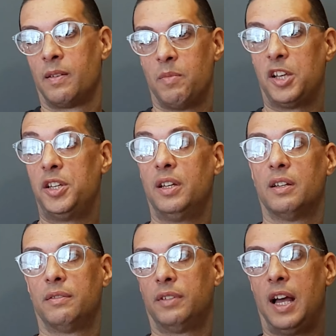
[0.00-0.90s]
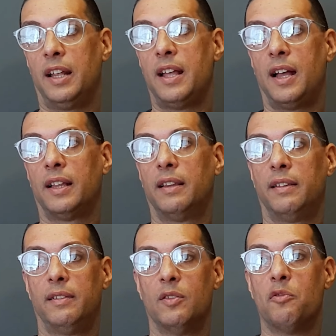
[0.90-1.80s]
Imagina, o cara dá
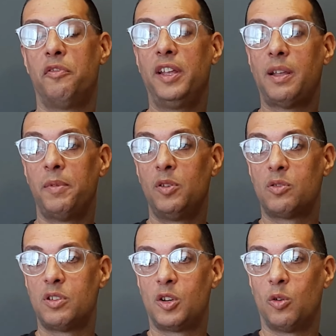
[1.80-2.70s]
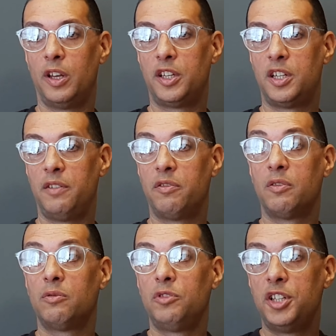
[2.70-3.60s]
90 minutos de coletivo
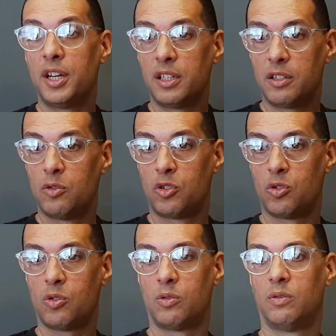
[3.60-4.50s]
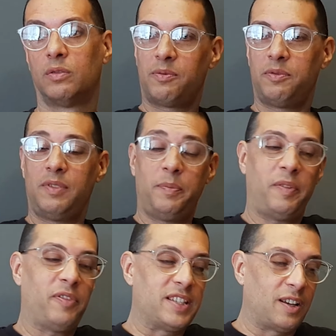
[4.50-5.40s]
num dia antes do jogo. Mas para
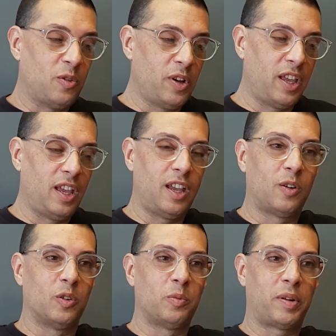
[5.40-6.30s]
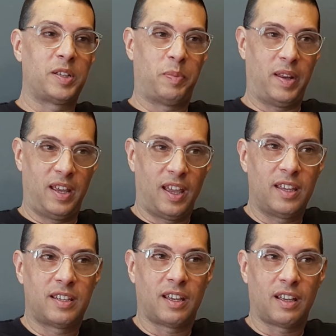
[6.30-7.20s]
fazer currículo, para
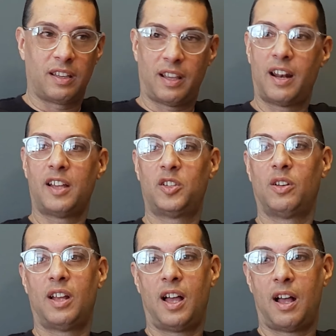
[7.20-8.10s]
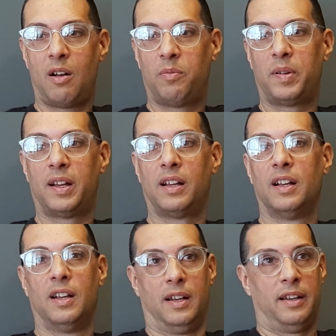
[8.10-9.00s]
experiência internacional, para
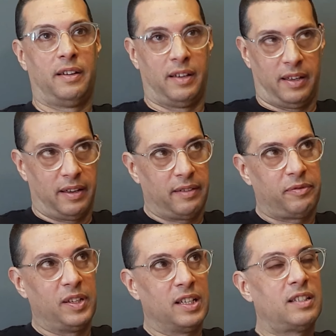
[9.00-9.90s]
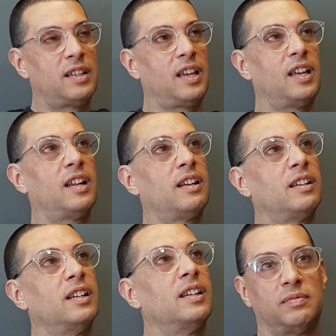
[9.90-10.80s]
eh, financeira.
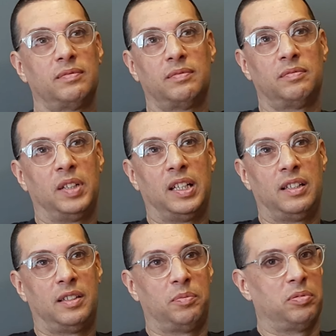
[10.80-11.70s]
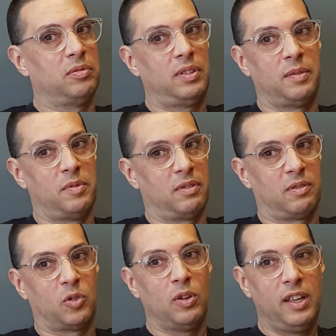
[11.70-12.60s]
Mas, puta, meu,
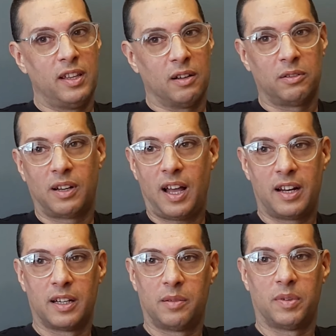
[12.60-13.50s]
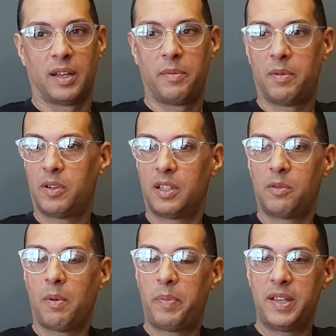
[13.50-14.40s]
solidão do caramba. É a mesma coisa que
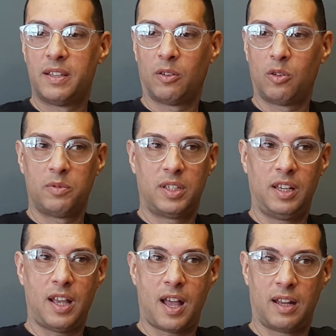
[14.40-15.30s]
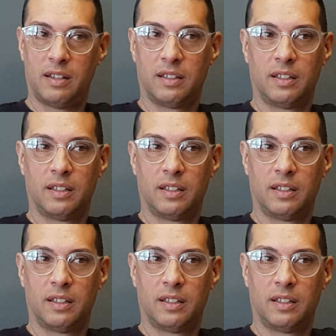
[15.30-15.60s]
uma prisão domiciliar.